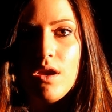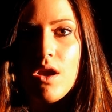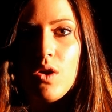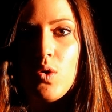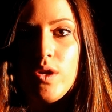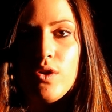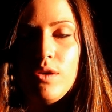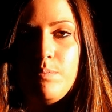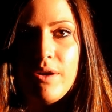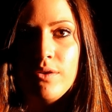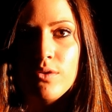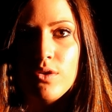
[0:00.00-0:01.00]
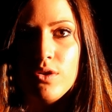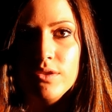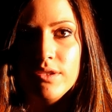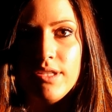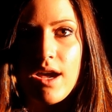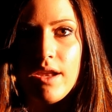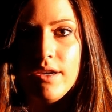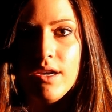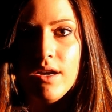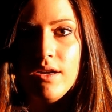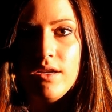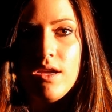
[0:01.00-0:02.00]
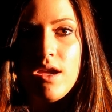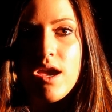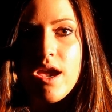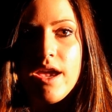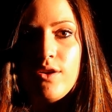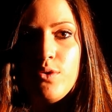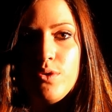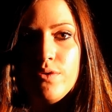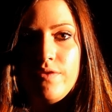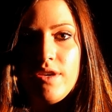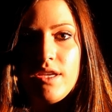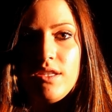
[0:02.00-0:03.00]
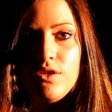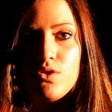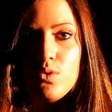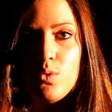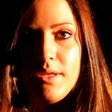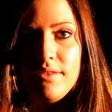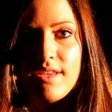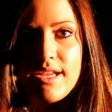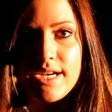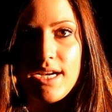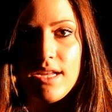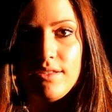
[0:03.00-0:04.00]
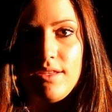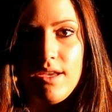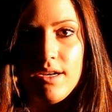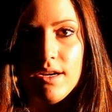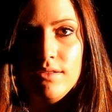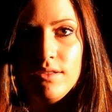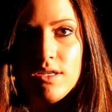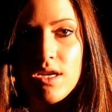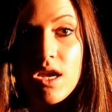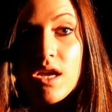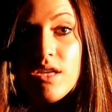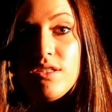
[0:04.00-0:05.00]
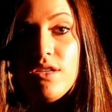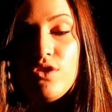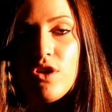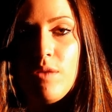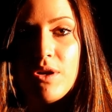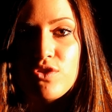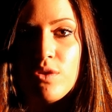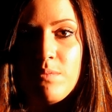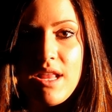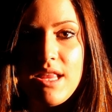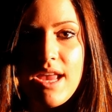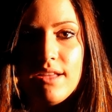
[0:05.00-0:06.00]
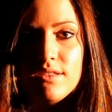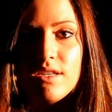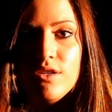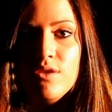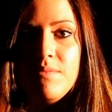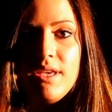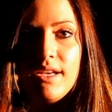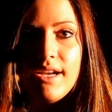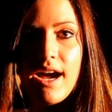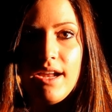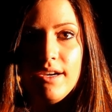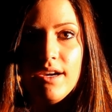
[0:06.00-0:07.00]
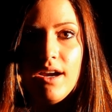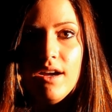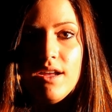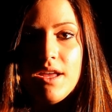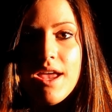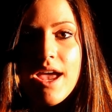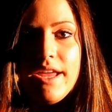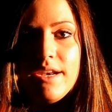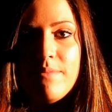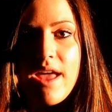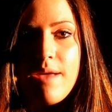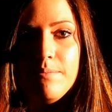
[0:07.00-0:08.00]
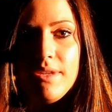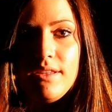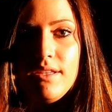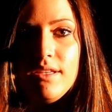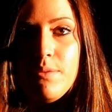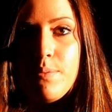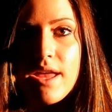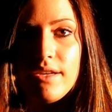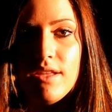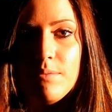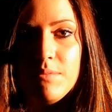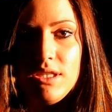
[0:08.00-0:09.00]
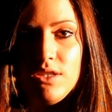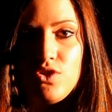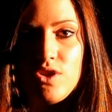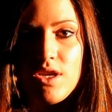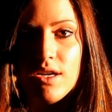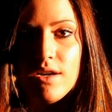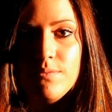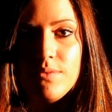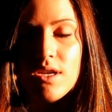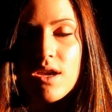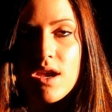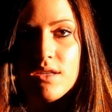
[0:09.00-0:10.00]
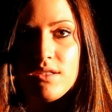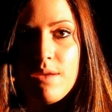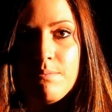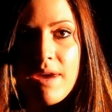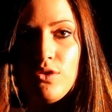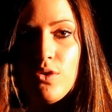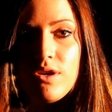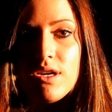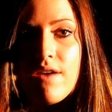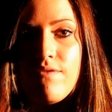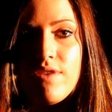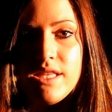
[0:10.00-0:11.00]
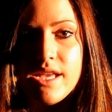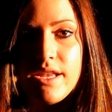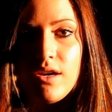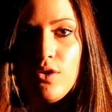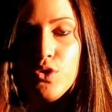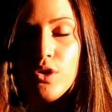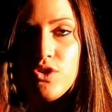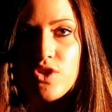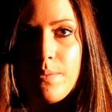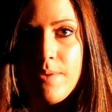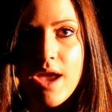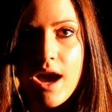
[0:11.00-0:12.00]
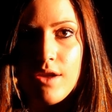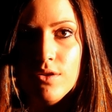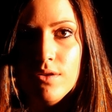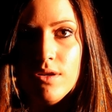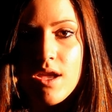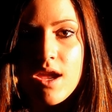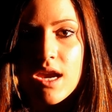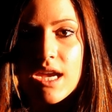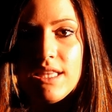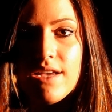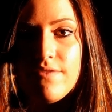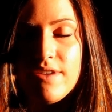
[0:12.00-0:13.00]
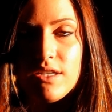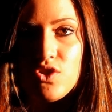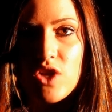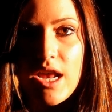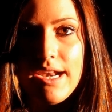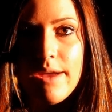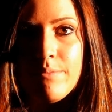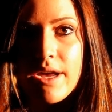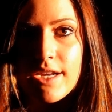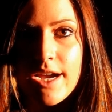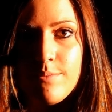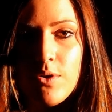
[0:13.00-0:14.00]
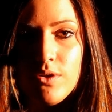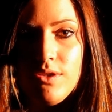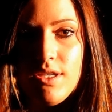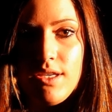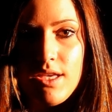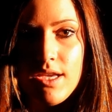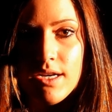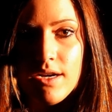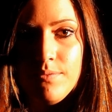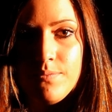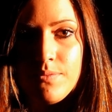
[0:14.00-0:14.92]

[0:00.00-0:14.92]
cui colpa non condanna e cui io vidi su in terra latina se troppa somiglianza non m'inganna rimembriti di fier da medicina se mai torni a vederlo dolce piano che da vercelli a marcabò di china